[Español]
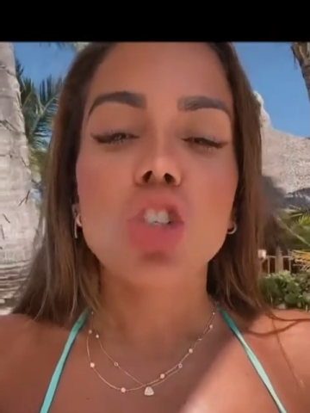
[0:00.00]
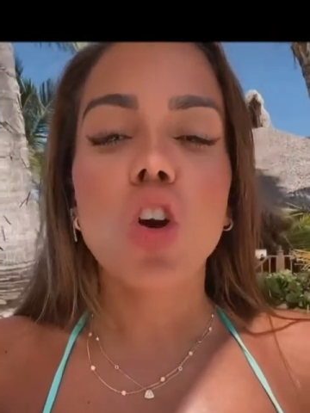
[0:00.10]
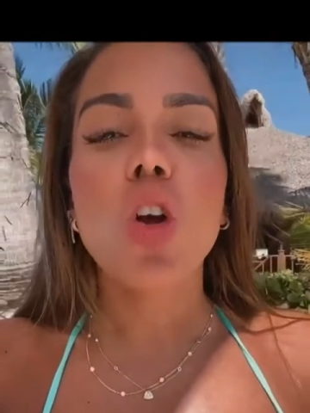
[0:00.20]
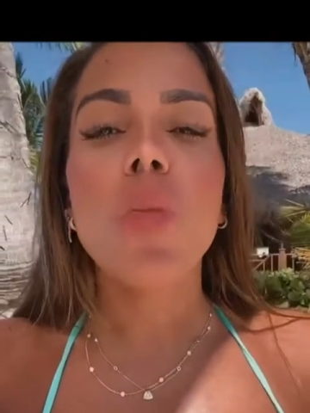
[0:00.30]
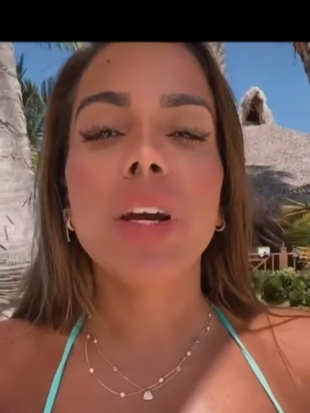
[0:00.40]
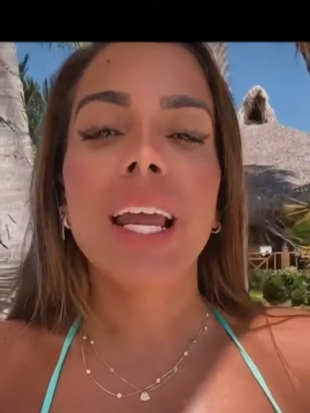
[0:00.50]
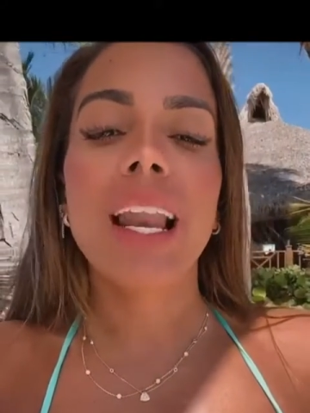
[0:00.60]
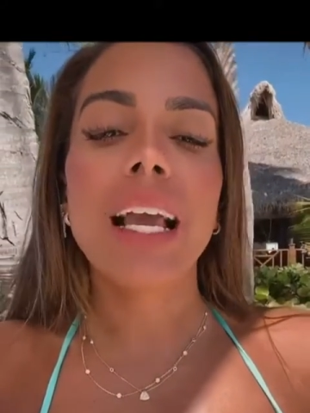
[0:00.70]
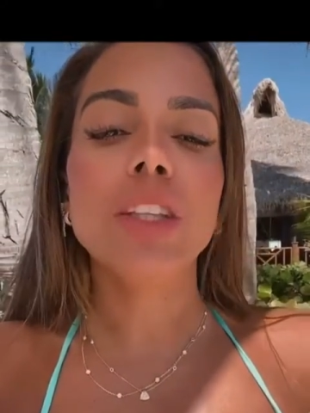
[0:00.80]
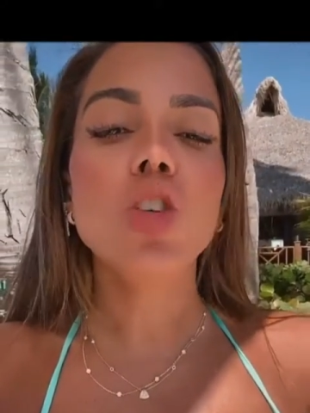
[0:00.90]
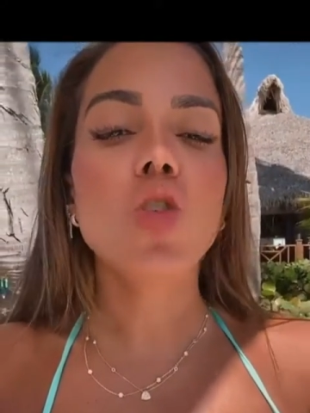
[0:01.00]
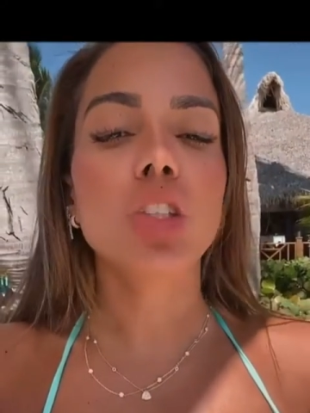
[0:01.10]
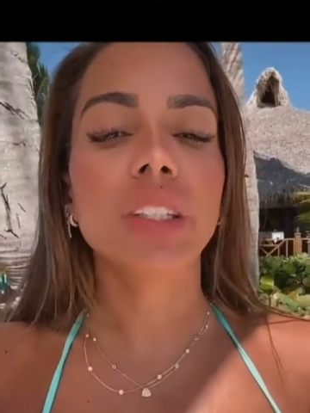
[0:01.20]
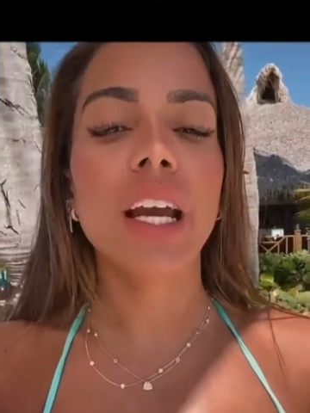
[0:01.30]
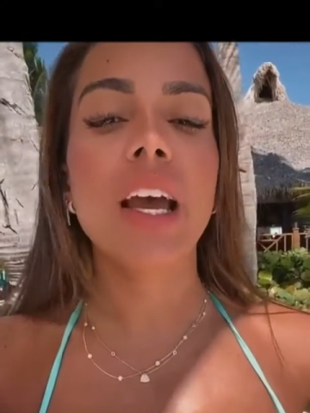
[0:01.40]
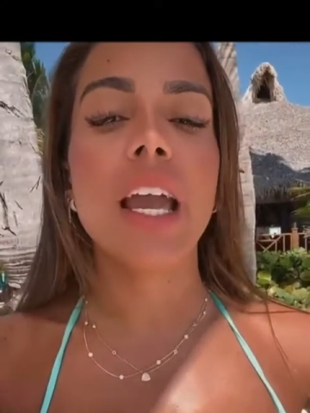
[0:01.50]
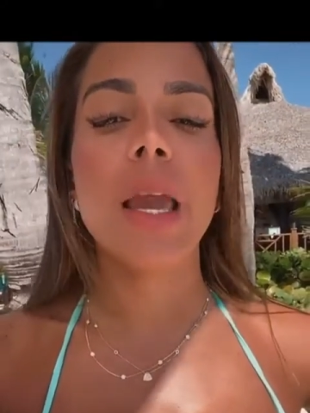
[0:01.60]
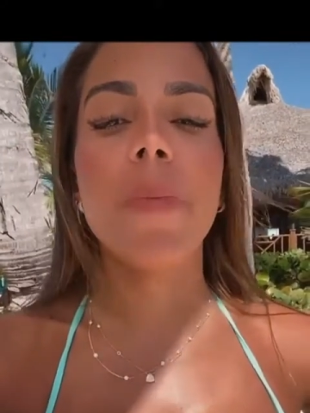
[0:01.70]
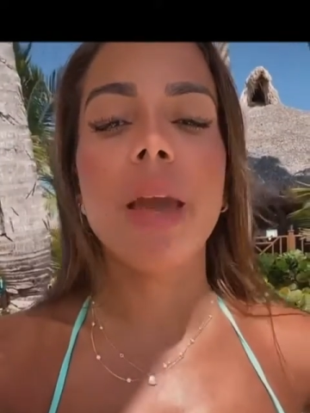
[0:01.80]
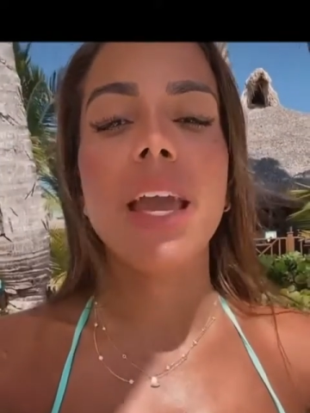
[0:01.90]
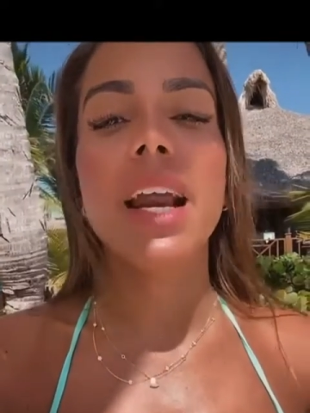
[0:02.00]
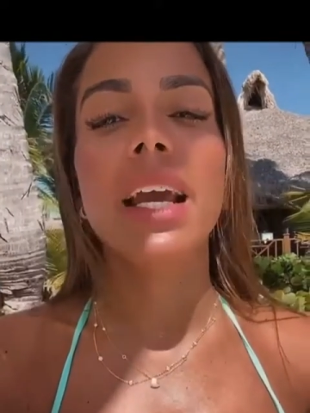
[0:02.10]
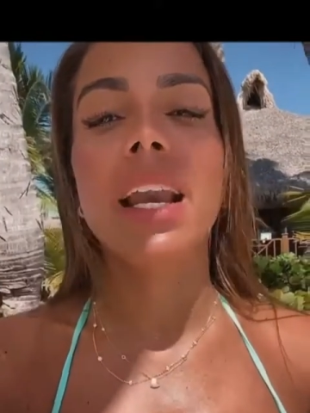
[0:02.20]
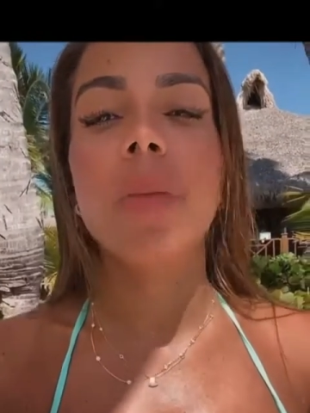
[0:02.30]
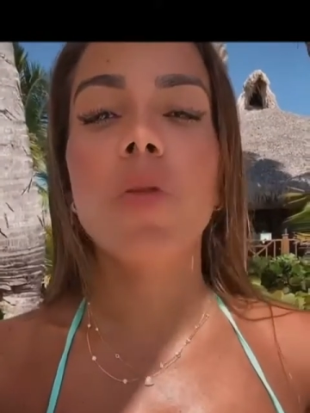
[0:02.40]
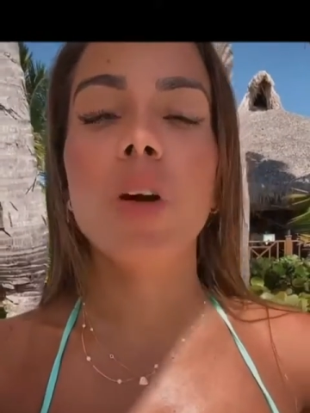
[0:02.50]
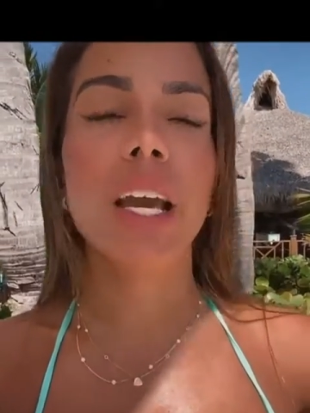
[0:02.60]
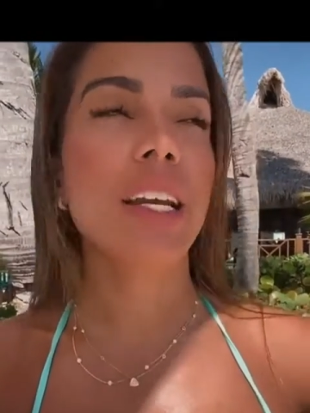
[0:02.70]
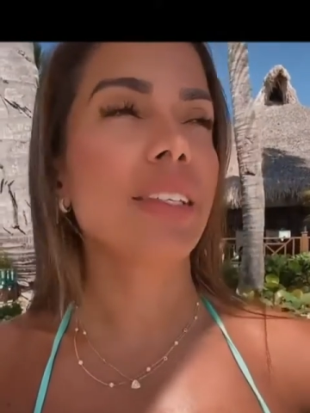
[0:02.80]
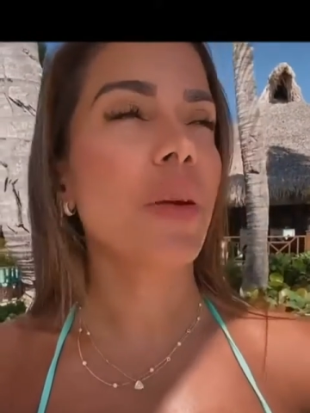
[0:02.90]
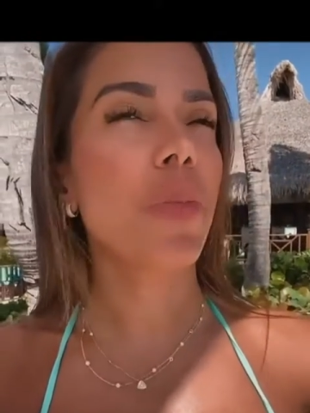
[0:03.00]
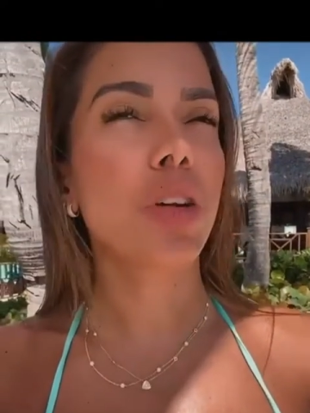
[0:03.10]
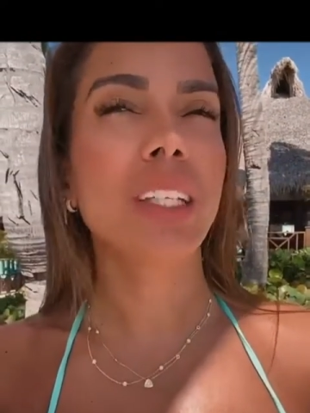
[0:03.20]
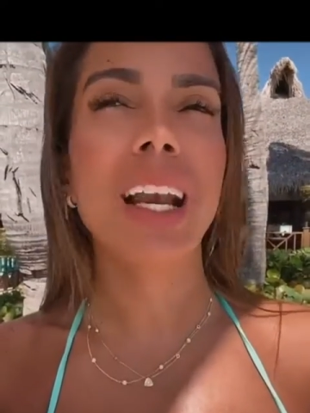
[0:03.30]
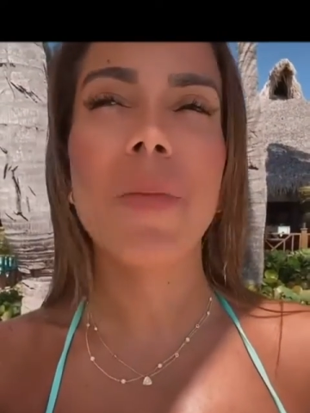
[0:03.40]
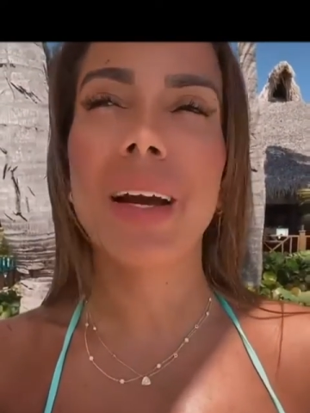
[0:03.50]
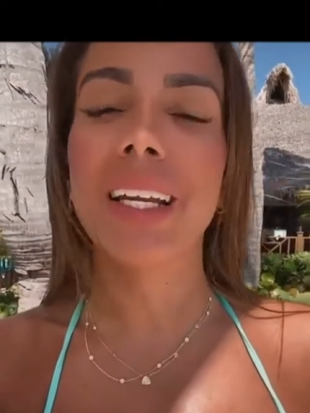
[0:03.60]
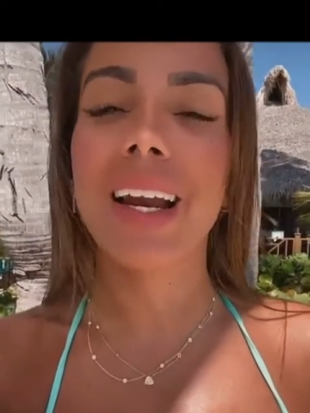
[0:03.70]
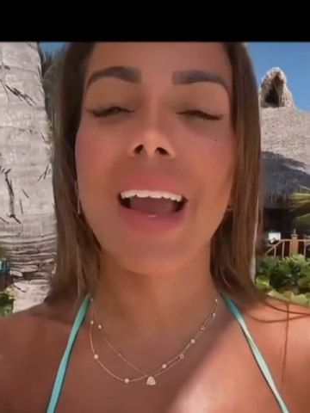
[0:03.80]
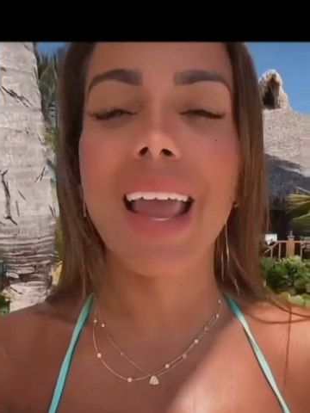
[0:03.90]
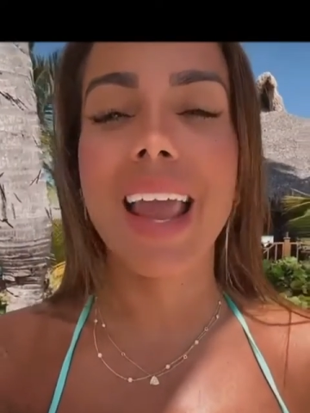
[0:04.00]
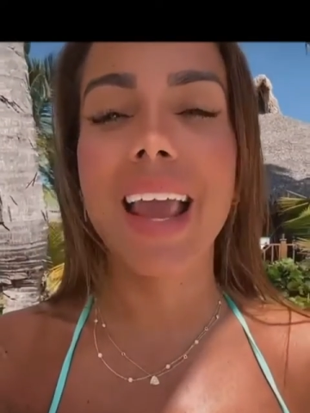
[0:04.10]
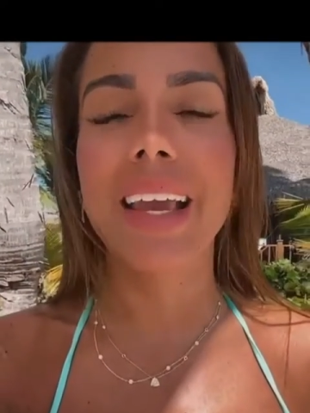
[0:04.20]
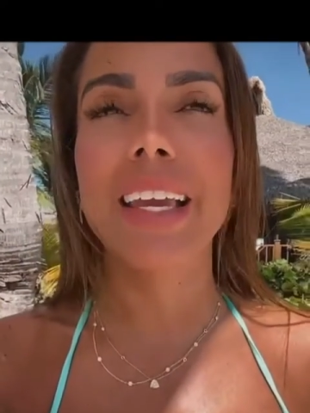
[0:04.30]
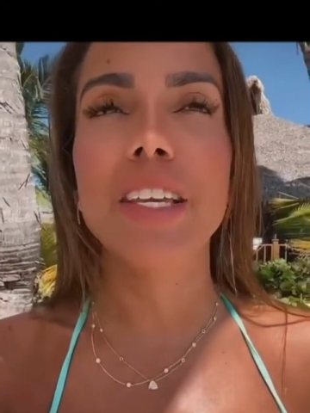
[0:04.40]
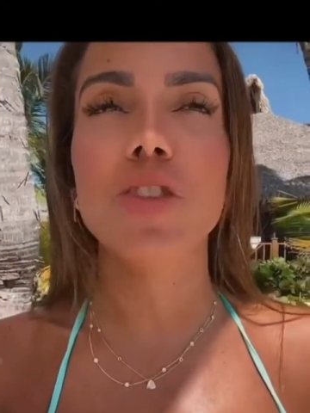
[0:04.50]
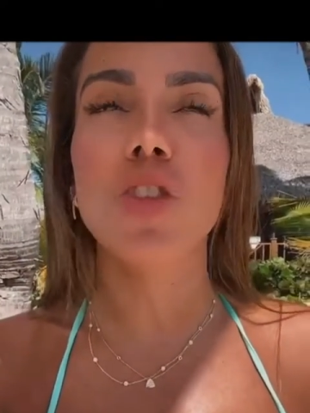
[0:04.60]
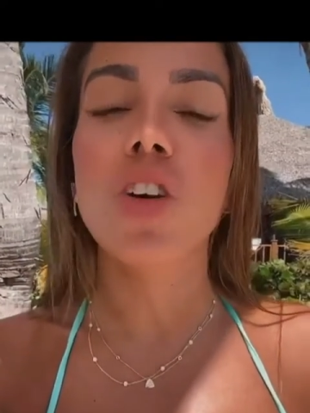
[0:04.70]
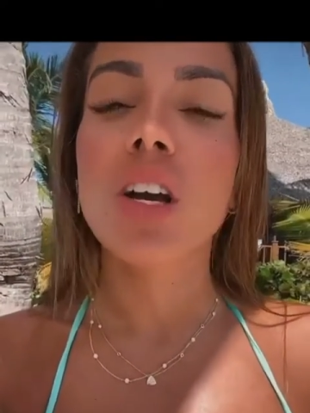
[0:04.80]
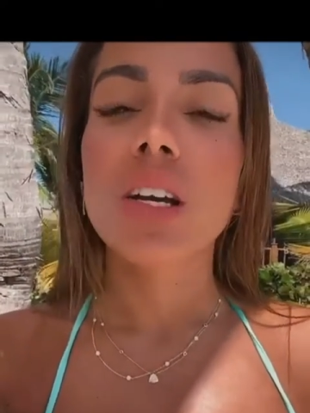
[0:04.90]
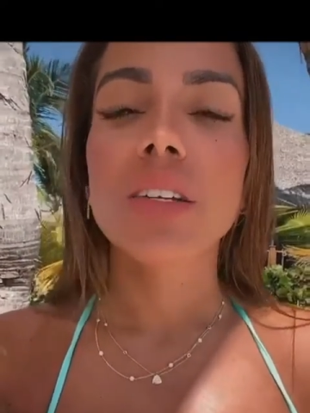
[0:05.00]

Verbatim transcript: solo porque la industria espera que la mujer se porte de la manera X o